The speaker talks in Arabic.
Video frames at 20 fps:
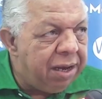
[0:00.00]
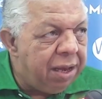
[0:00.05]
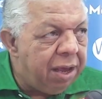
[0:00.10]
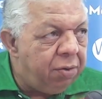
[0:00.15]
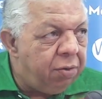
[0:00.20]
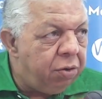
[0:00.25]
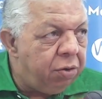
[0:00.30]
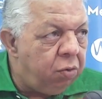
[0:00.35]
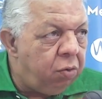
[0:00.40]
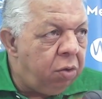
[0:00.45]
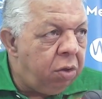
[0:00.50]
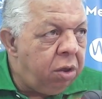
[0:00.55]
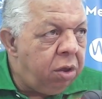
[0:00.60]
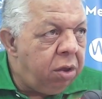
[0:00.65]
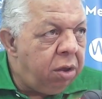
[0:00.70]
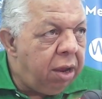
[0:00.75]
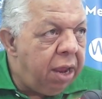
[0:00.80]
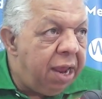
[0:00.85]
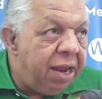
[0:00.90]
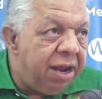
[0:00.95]
وانه
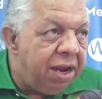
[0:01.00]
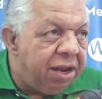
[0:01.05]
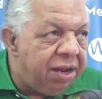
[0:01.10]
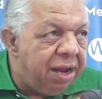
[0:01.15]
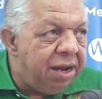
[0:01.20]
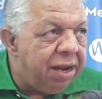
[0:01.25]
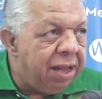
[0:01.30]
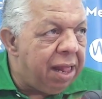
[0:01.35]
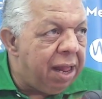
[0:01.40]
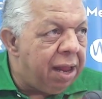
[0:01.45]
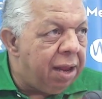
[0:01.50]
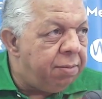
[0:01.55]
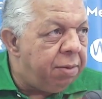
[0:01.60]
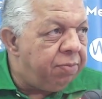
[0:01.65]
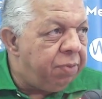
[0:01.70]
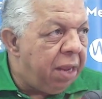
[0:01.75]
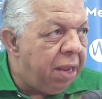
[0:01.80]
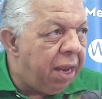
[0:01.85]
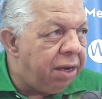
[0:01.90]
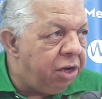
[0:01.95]
هذا ثاني رقم
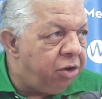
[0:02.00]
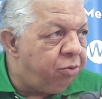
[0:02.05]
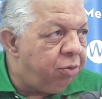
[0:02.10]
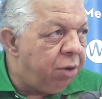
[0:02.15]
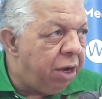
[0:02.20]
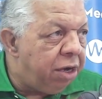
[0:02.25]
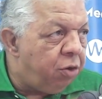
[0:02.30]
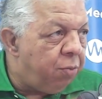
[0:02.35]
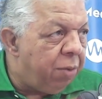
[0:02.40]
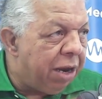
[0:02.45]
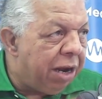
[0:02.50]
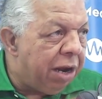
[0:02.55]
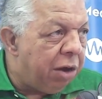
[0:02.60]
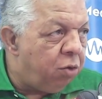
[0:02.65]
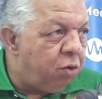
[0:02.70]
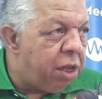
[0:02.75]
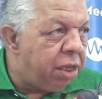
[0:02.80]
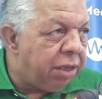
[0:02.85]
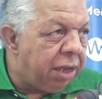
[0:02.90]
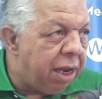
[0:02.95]
نتاع الناس في عديوا
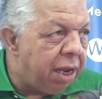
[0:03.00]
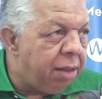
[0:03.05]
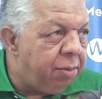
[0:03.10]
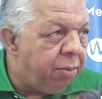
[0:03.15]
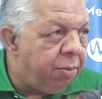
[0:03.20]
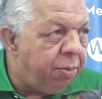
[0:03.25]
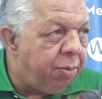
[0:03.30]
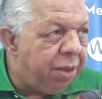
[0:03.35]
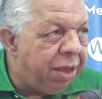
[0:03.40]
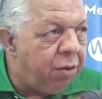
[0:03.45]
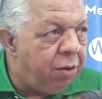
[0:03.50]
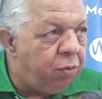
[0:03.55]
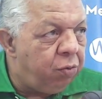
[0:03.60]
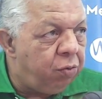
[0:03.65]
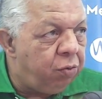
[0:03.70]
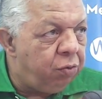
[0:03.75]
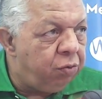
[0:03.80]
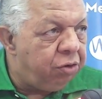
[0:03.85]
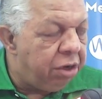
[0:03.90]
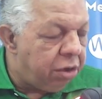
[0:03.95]
بكالوريا تقريبا
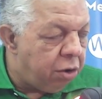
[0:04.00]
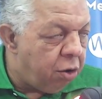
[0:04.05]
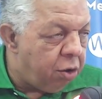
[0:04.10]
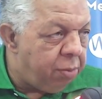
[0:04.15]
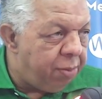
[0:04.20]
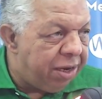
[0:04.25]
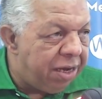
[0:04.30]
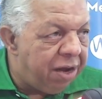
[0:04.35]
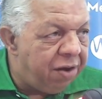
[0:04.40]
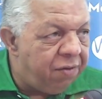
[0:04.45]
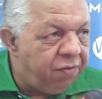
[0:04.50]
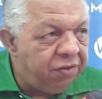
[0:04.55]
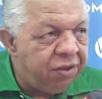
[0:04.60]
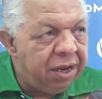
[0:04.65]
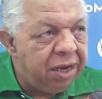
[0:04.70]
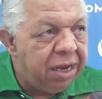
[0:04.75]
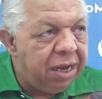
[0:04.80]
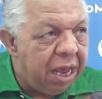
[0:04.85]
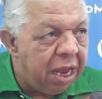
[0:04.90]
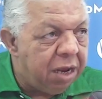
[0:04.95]
146 الف
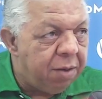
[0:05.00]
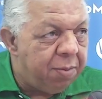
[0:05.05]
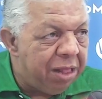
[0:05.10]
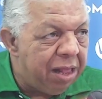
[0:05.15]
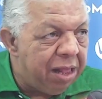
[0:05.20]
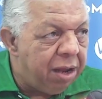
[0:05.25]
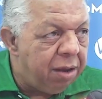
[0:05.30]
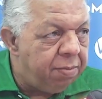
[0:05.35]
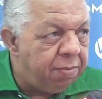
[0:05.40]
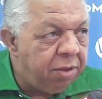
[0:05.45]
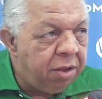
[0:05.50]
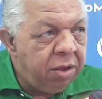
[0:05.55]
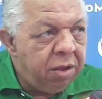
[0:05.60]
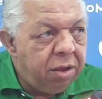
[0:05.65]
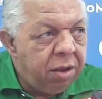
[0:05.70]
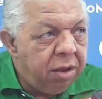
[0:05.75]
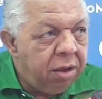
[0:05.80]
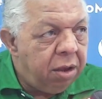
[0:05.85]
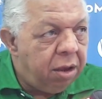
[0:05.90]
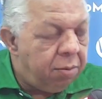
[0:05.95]
ثاني اكبر رقم
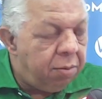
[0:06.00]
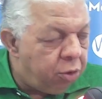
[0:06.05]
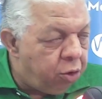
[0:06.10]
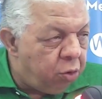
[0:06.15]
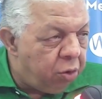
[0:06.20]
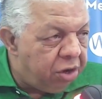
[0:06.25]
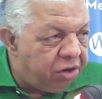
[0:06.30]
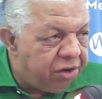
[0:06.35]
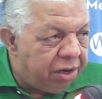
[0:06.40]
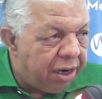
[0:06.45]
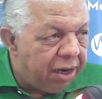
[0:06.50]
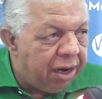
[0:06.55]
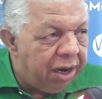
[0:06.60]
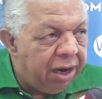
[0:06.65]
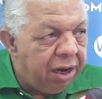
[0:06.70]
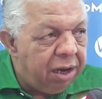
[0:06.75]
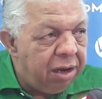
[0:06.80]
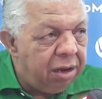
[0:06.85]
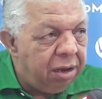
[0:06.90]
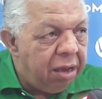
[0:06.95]
آه، منذ
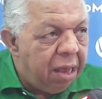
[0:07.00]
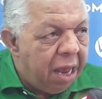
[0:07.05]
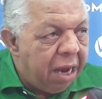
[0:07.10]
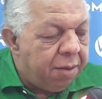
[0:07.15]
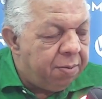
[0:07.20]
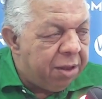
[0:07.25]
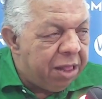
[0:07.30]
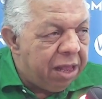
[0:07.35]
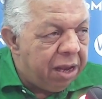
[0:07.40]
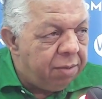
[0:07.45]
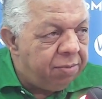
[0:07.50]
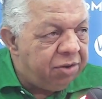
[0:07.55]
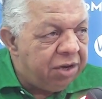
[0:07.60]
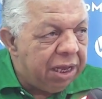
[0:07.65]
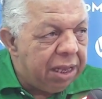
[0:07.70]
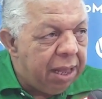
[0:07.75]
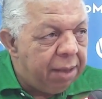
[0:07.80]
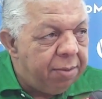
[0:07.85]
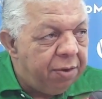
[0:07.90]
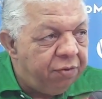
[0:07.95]
الاستقلال آه، اكبر رقم
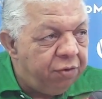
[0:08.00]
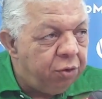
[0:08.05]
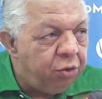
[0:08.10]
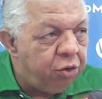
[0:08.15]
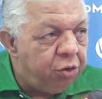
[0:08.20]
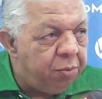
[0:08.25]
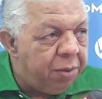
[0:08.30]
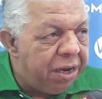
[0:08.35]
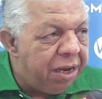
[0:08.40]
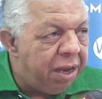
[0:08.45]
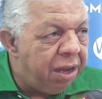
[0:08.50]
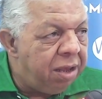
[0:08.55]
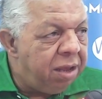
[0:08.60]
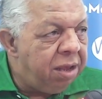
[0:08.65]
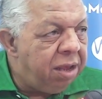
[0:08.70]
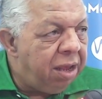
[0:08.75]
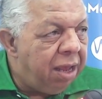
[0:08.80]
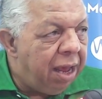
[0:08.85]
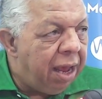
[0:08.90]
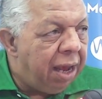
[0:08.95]
صار عام 2008
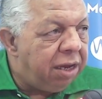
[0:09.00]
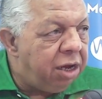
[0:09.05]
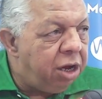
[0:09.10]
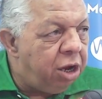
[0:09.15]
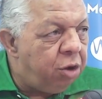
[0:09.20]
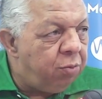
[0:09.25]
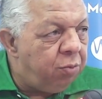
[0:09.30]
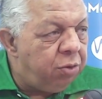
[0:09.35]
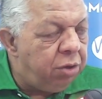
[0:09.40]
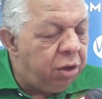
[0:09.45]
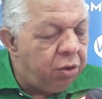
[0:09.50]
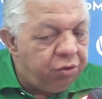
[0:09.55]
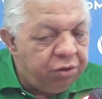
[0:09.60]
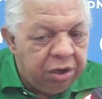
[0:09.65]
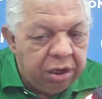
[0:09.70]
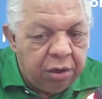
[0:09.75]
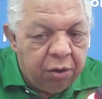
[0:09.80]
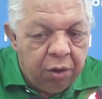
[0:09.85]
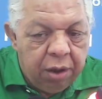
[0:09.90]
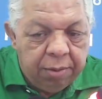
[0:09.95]
عدا
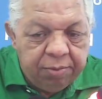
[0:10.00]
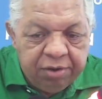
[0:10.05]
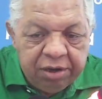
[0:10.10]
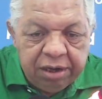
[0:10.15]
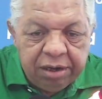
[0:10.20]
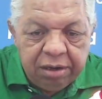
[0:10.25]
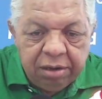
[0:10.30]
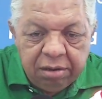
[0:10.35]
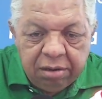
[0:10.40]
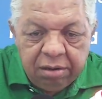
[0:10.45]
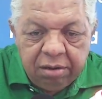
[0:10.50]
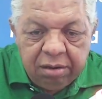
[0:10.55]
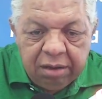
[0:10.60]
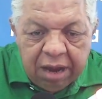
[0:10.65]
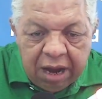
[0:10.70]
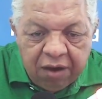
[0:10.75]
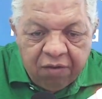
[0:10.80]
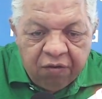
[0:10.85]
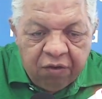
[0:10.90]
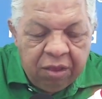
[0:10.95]
156
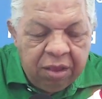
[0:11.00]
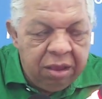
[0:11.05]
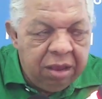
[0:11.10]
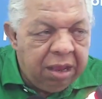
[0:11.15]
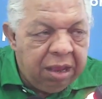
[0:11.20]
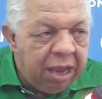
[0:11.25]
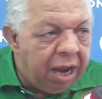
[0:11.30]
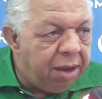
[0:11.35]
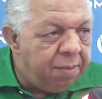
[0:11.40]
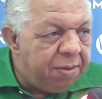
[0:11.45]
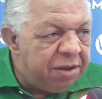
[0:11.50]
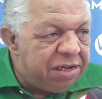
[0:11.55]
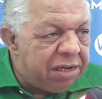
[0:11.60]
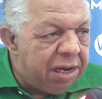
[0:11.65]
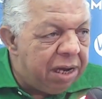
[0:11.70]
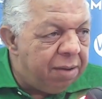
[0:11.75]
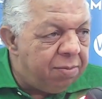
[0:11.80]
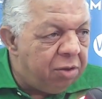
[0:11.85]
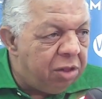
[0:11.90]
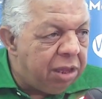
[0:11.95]
الف هل
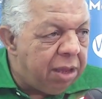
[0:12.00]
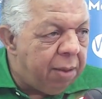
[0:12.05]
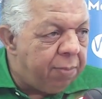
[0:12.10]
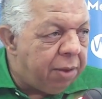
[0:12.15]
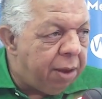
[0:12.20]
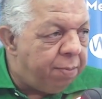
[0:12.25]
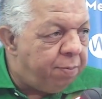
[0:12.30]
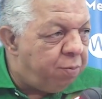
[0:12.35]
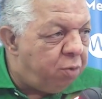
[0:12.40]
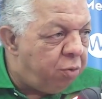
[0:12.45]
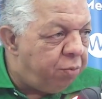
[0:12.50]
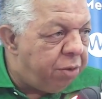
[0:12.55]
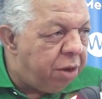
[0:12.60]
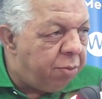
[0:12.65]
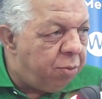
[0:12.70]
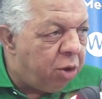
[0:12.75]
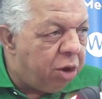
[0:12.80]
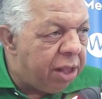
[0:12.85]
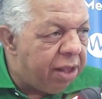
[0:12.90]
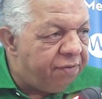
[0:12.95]
مساله مرتبطه ببوم
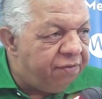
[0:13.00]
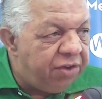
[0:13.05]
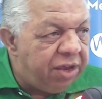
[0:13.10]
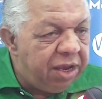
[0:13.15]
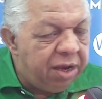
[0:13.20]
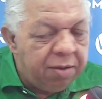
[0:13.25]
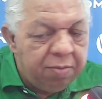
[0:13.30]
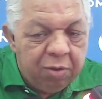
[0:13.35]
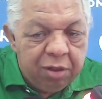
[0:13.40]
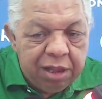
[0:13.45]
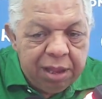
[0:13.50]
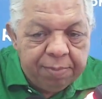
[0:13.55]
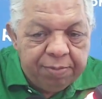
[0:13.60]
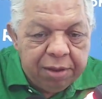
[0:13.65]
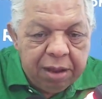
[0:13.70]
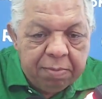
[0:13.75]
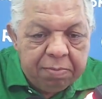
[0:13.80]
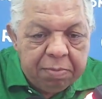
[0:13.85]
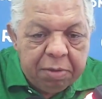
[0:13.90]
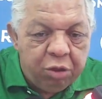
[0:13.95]
ديموغرافيك
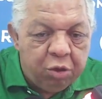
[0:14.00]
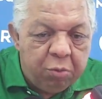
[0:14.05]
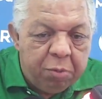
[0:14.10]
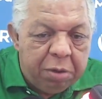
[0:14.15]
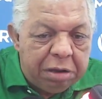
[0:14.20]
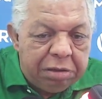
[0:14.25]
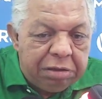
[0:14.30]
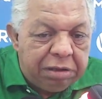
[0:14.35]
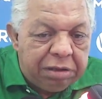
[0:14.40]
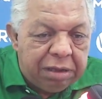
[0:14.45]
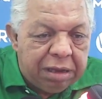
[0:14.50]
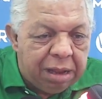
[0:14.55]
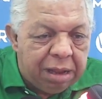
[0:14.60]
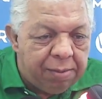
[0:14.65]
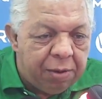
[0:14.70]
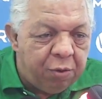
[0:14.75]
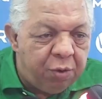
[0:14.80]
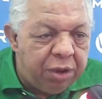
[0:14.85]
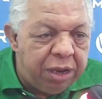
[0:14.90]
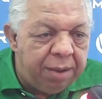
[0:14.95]
مرتبطه بمنظومه
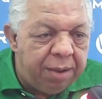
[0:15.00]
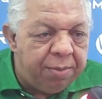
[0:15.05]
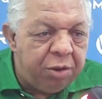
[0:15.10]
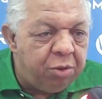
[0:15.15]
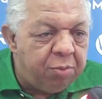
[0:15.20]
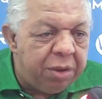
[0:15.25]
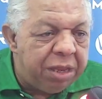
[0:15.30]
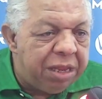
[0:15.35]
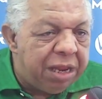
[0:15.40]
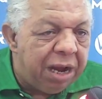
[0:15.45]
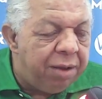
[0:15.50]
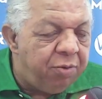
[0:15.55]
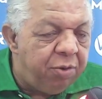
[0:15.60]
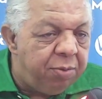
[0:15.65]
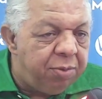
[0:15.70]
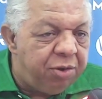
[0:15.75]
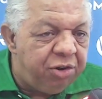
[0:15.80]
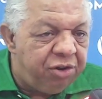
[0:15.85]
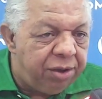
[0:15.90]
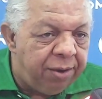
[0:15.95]
تربويه منظومه تعليميه
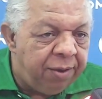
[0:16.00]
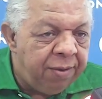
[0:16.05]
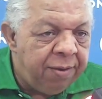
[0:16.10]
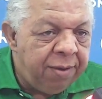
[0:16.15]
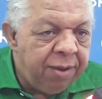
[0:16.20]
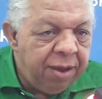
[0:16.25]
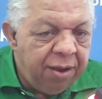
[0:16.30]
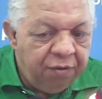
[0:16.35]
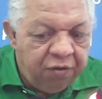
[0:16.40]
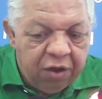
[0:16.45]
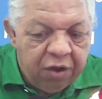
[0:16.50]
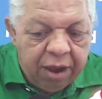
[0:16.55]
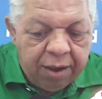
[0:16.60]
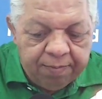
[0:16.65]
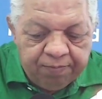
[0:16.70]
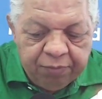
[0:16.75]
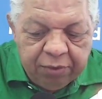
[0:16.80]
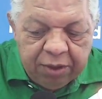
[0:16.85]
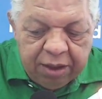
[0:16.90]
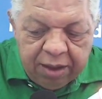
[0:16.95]
مش
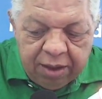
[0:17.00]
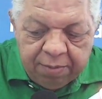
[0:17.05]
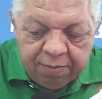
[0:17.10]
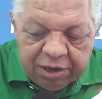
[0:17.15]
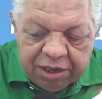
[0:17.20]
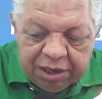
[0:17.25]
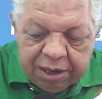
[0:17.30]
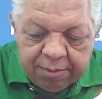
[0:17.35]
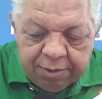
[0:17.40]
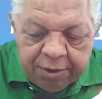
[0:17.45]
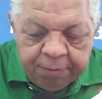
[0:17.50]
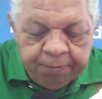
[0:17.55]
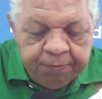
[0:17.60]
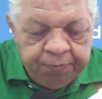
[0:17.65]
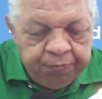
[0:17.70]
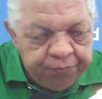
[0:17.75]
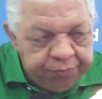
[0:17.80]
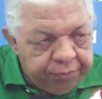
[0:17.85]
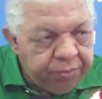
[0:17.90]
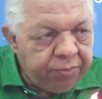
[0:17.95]
فاهم آه، بالضبط
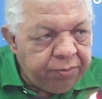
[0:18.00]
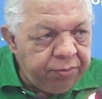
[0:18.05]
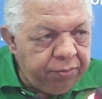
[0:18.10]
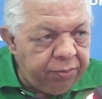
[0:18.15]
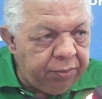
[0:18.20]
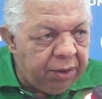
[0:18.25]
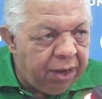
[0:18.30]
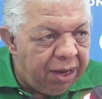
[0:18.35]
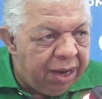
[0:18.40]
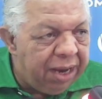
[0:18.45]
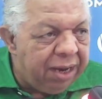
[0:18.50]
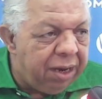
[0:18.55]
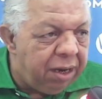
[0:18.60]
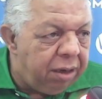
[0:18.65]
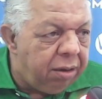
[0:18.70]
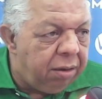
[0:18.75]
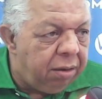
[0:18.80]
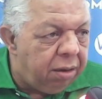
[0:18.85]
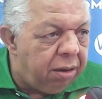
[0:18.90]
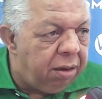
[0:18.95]

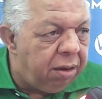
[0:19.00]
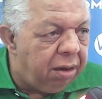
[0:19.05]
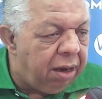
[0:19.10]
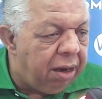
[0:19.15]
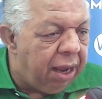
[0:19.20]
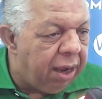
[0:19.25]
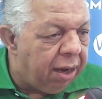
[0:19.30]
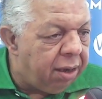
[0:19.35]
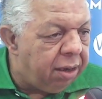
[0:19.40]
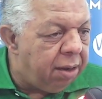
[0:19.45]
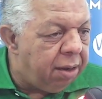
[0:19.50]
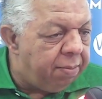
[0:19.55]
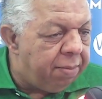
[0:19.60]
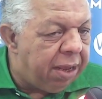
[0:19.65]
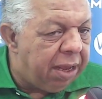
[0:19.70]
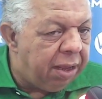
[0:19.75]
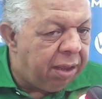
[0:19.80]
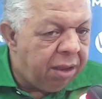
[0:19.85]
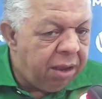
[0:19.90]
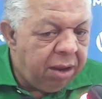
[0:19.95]
لكن الحق ثم
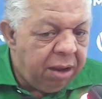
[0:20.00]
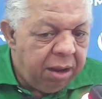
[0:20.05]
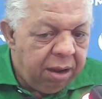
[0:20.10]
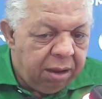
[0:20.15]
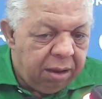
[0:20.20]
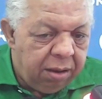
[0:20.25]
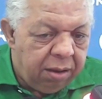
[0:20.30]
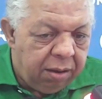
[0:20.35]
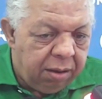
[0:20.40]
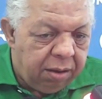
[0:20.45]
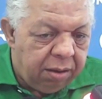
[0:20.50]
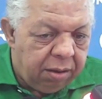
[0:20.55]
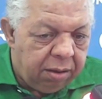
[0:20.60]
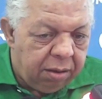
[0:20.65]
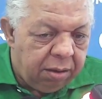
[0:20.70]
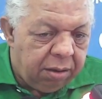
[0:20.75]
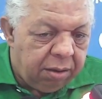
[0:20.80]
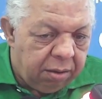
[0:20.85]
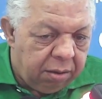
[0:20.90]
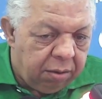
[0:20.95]

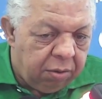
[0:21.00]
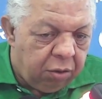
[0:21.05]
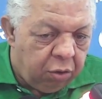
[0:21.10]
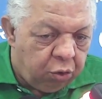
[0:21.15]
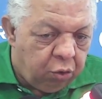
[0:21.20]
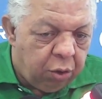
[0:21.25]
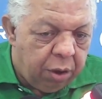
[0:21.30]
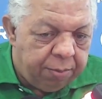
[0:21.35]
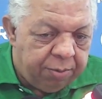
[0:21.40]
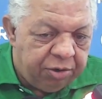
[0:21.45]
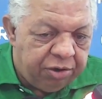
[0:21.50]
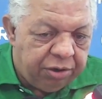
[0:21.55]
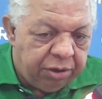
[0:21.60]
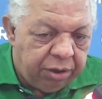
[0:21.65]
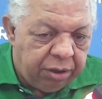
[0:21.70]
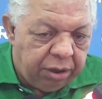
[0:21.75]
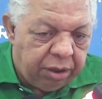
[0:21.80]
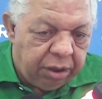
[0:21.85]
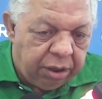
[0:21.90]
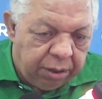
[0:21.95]
غدوه باش
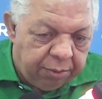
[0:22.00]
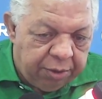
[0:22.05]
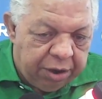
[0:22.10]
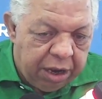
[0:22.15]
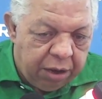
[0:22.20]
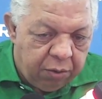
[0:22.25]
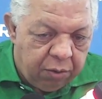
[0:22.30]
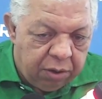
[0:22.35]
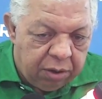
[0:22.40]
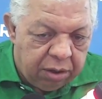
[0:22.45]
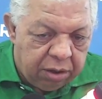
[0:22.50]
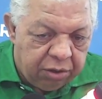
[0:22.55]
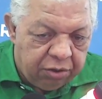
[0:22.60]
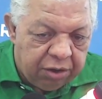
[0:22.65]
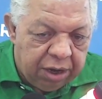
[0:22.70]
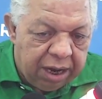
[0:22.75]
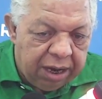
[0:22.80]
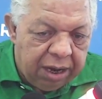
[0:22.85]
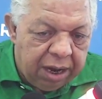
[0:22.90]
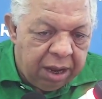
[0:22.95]
يبداوا ان
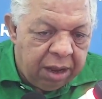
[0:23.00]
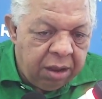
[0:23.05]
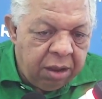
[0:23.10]
شاء الله